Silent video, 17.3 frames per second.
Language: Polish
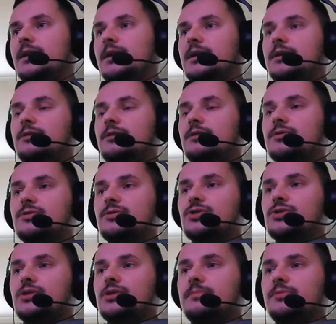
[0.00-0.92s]
E,
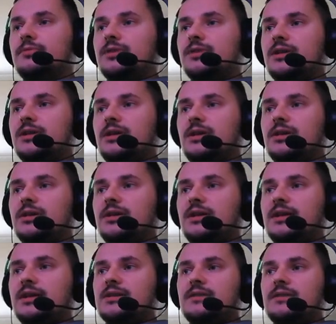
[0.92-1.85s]
iluzoryczne budki,
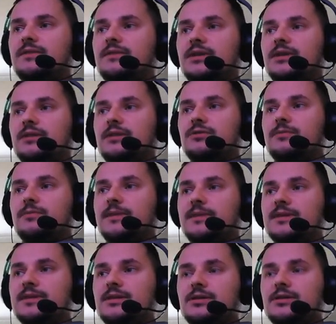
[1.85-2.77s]
inteligencja, witalność,
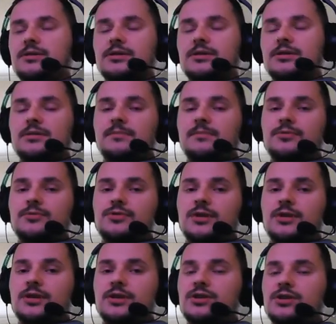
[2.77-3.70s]
pancerz, e,
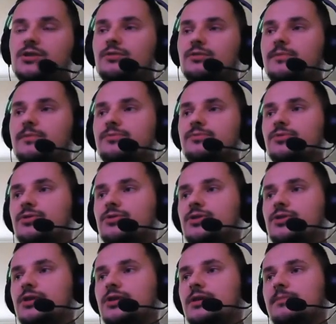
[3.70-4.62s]
poruszanie się od
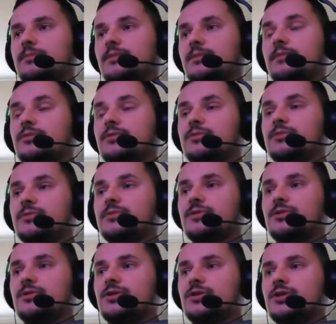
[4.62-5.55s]
pewności, bądź
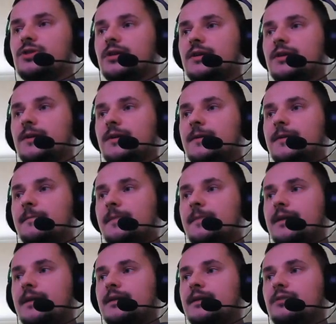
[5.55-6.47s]
procent życia.
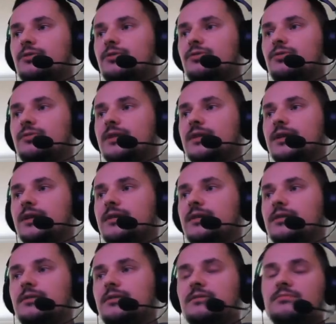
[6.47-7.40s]
E, no i tutaj
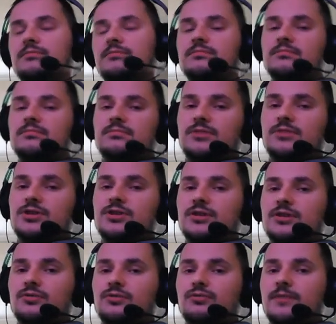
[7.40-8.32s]
nie
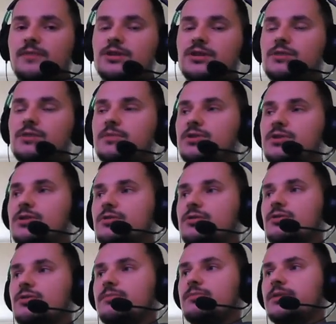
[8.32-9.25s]
trzeba tego tłumaczyć, będziecie
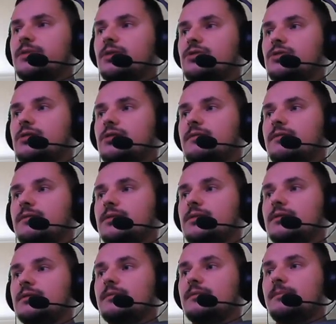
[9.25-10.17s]
sobie chodzić w,
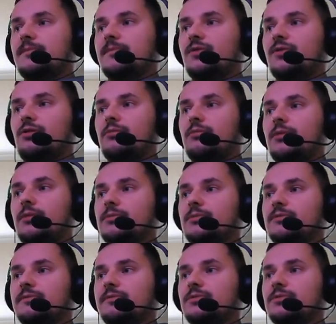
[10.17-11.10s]
w koło
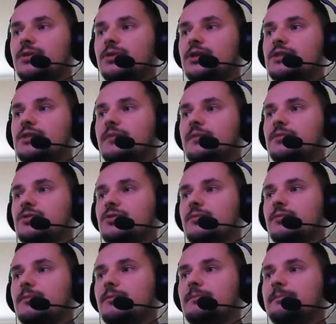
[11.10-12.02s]
mobów i nic wam nie
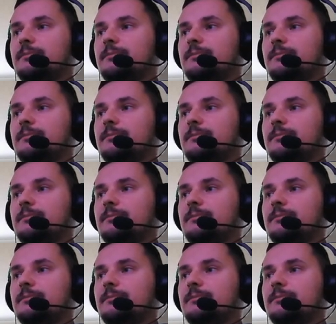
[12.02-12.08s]
zrobią.